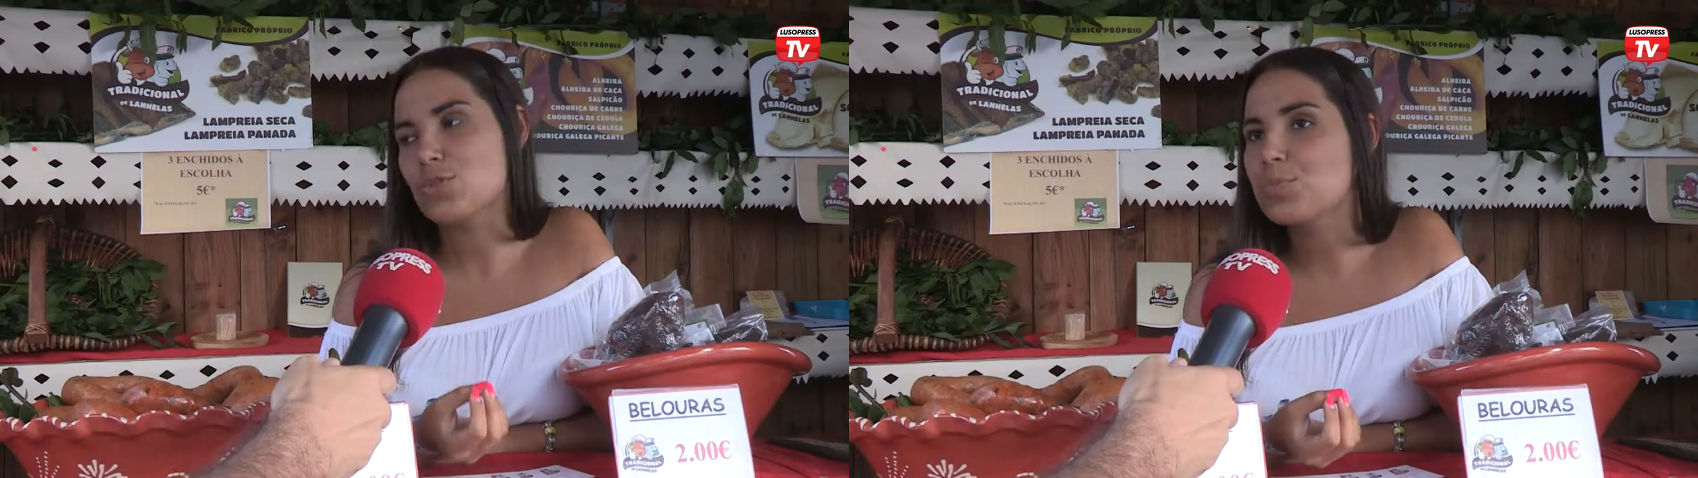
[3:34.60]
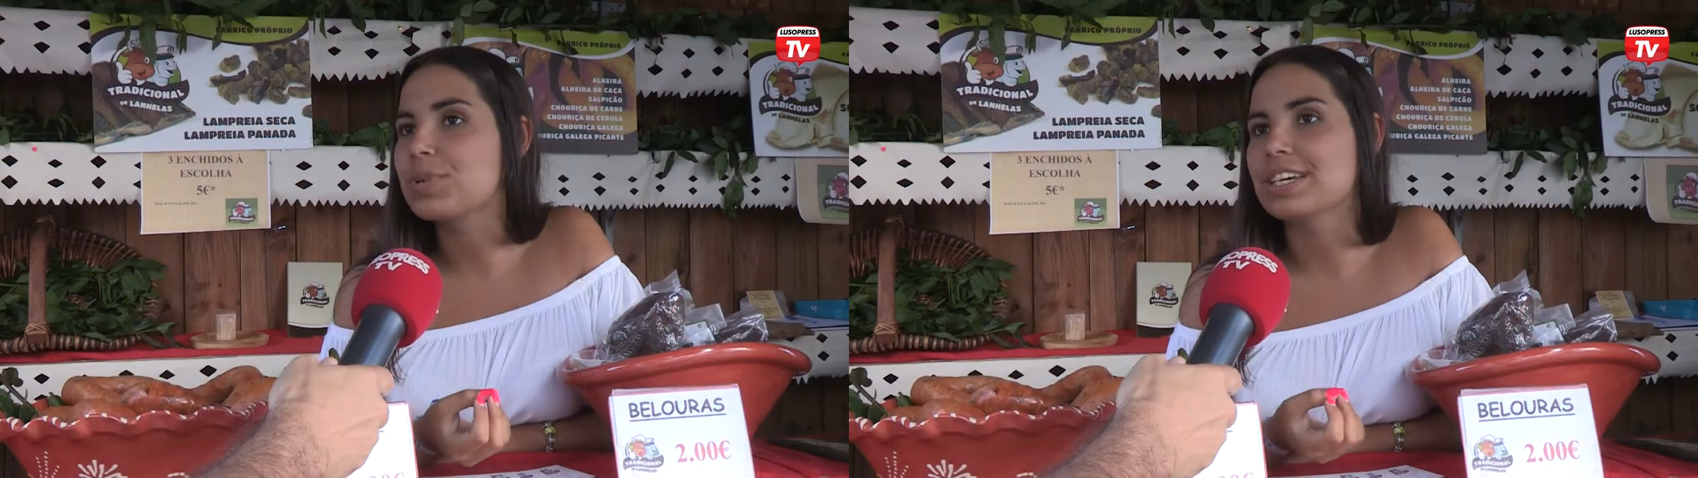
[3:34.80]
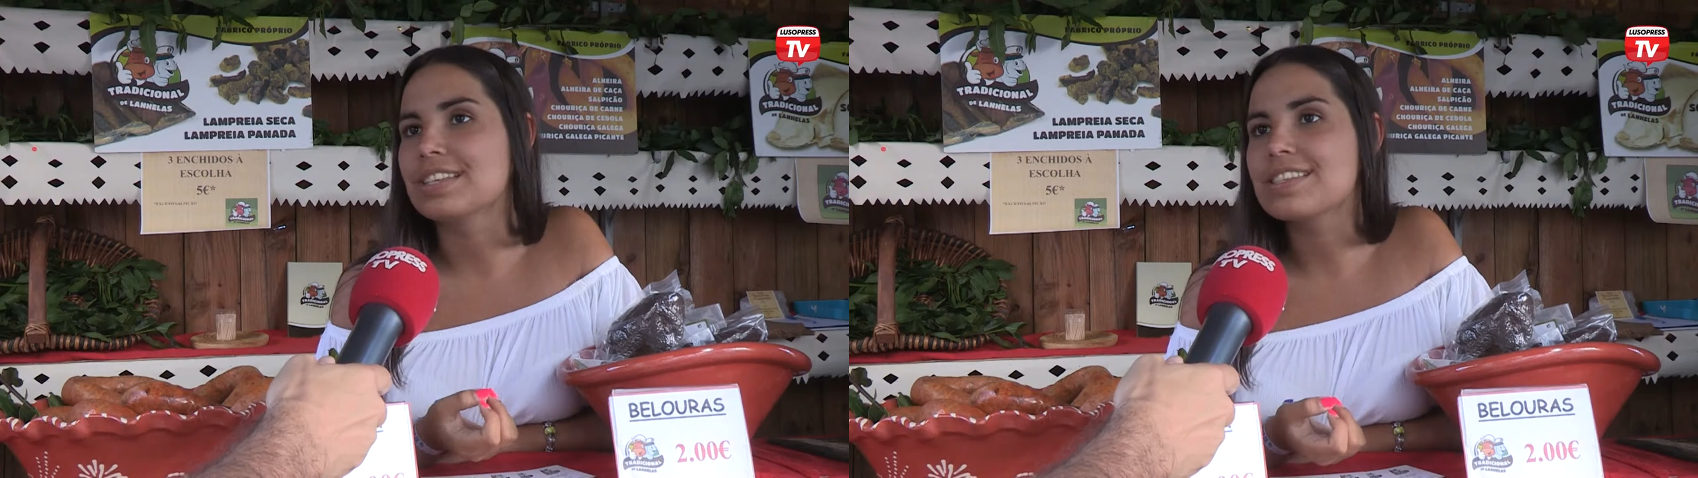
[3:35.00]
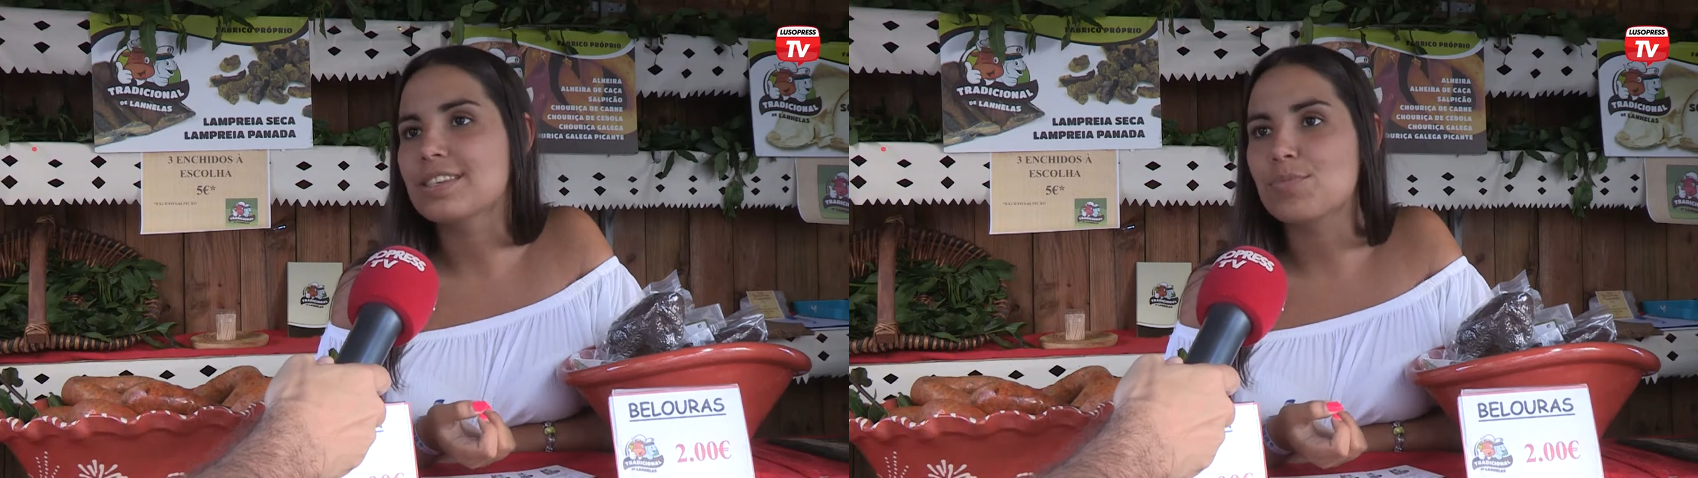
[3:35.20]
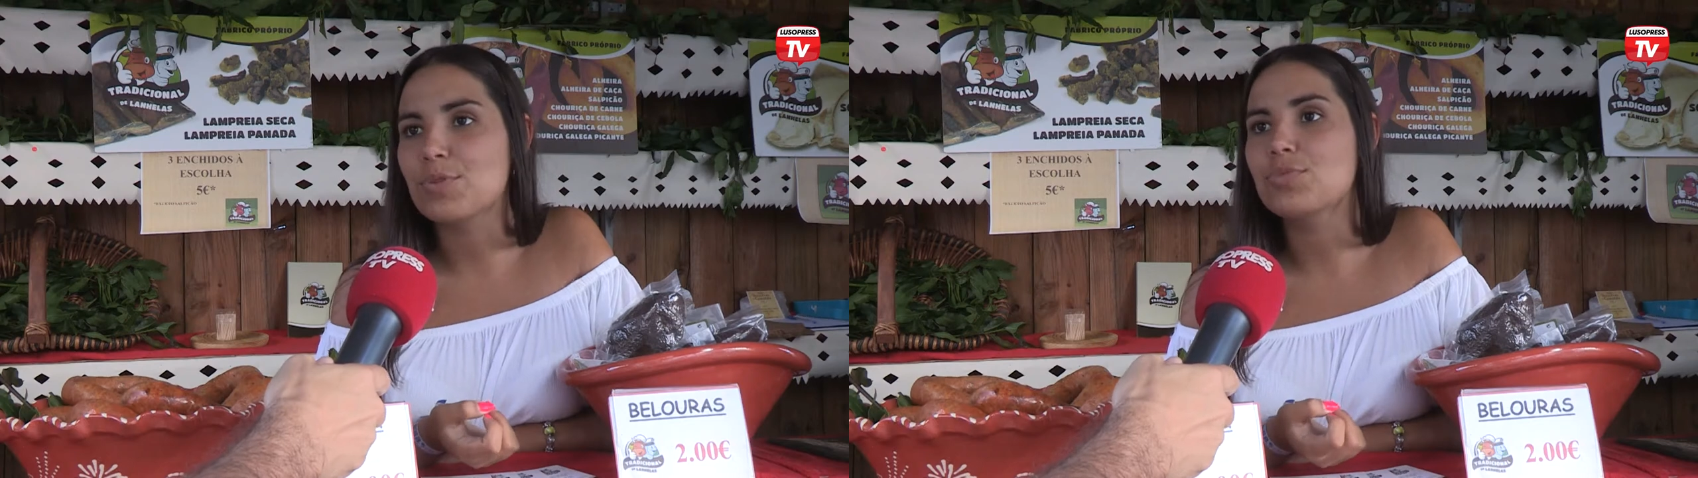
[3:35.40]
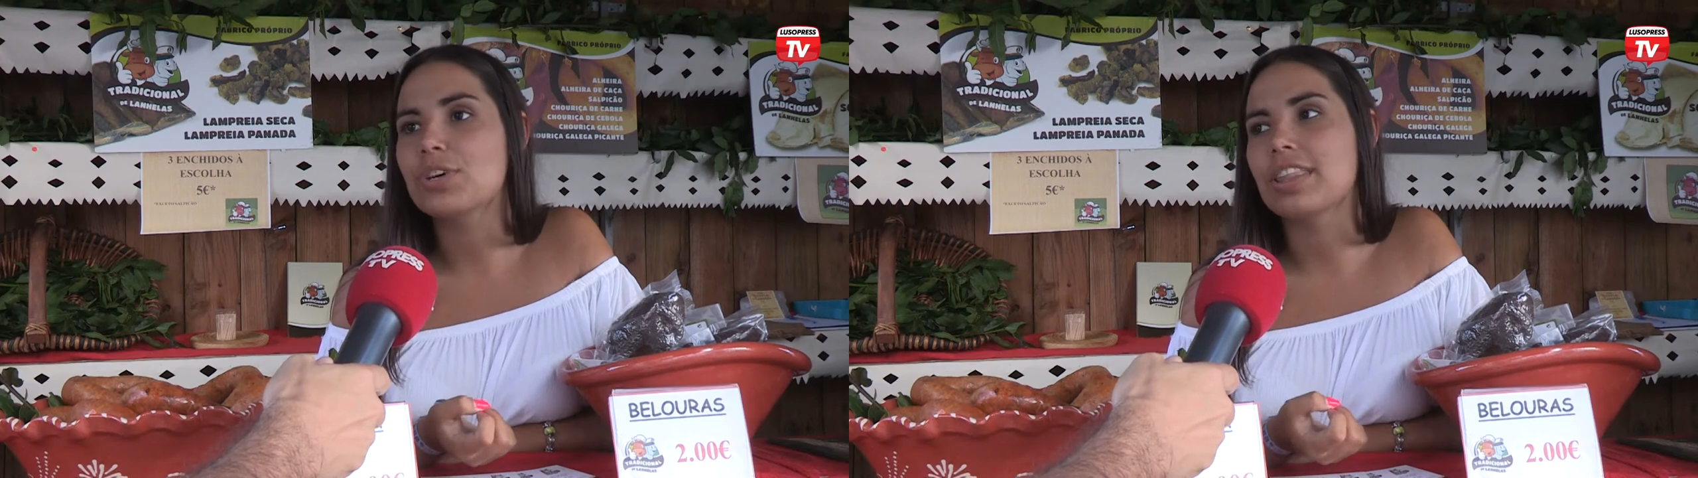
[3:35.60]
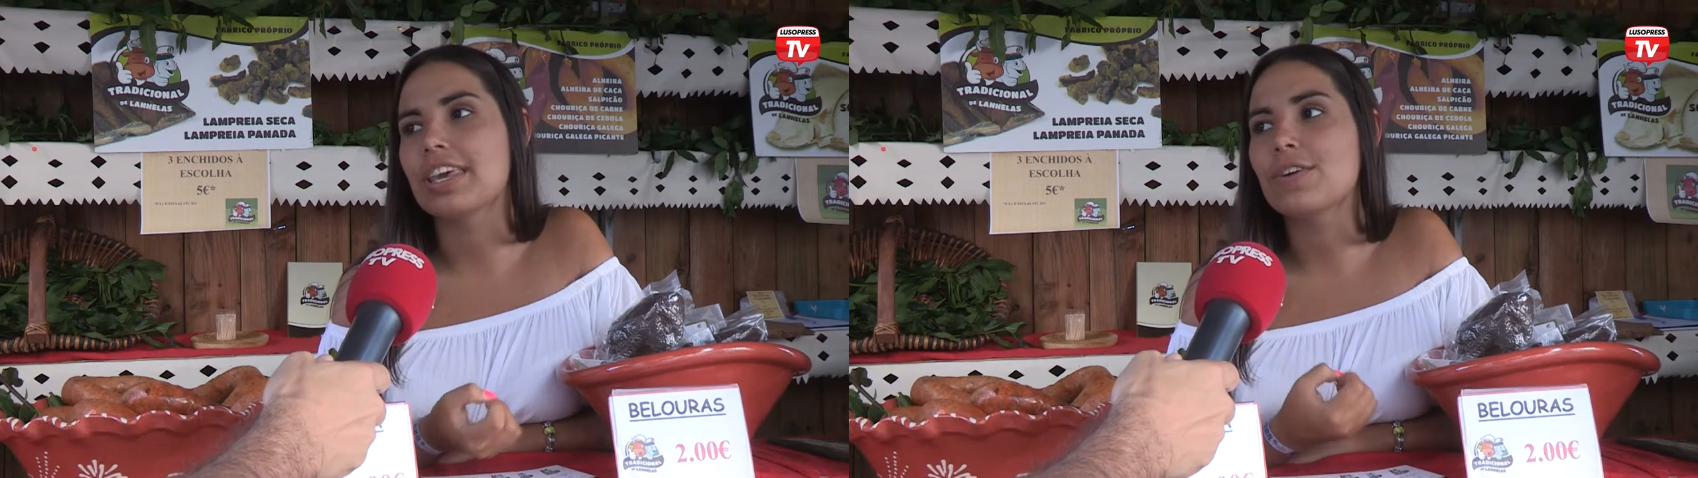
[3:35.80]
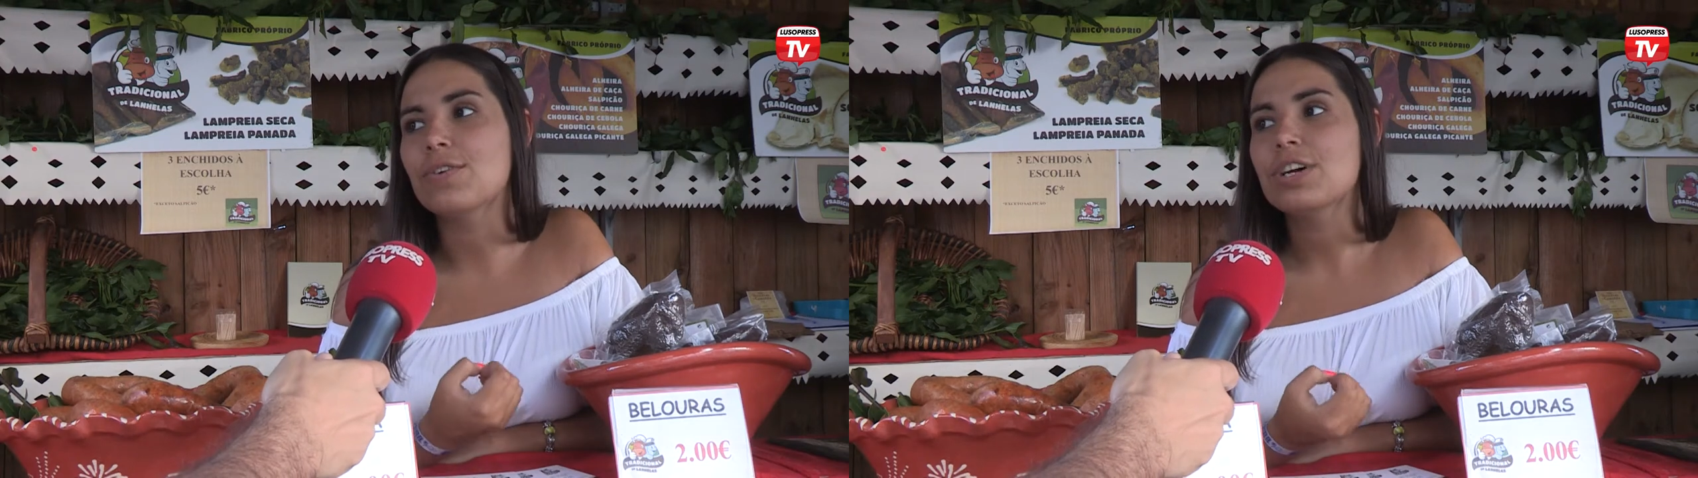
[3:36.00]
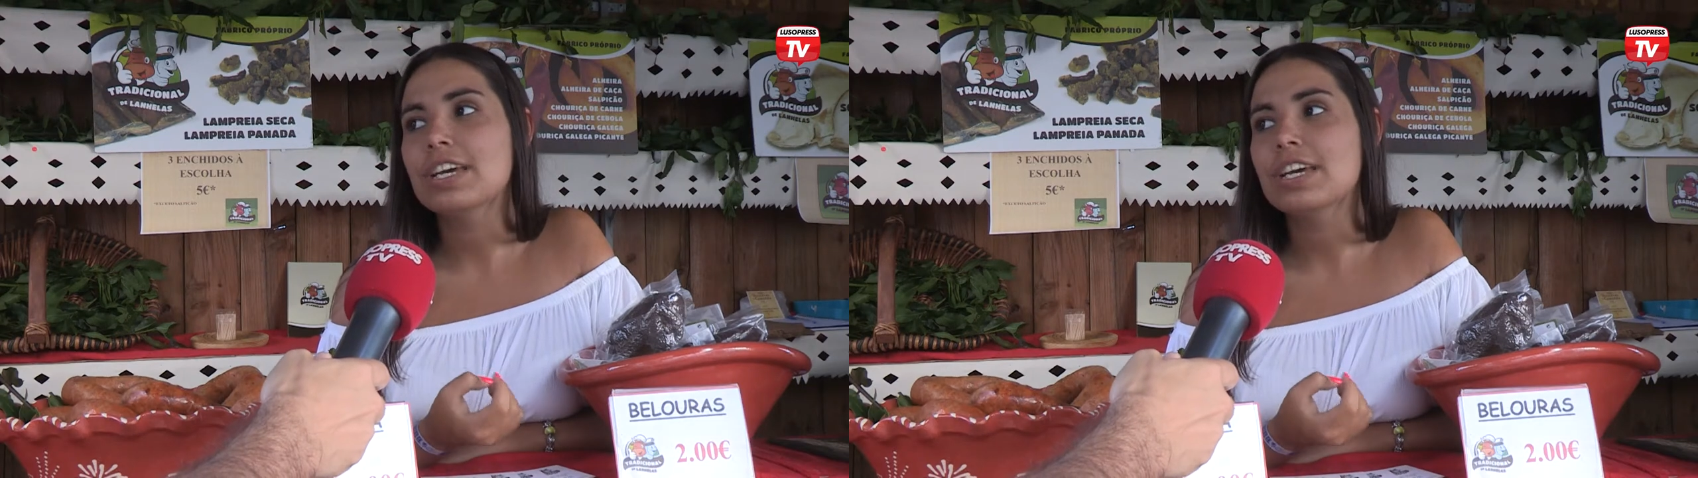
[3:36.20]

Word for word: surpreende sempre um bocadinho